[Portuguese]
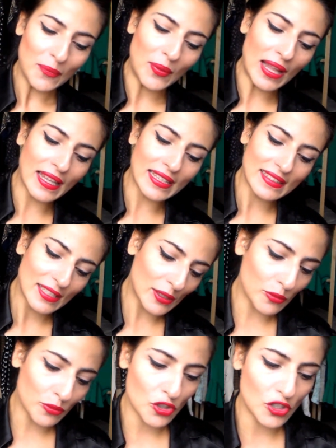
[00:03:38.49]
para além de
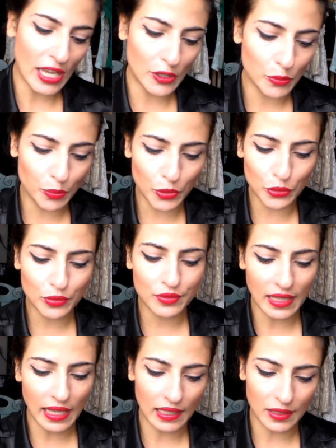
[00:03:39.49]
ter um cheiro
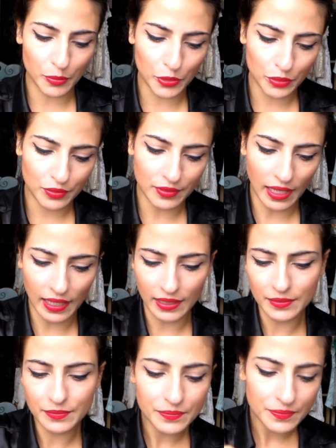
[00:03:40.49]
brutal, brutal,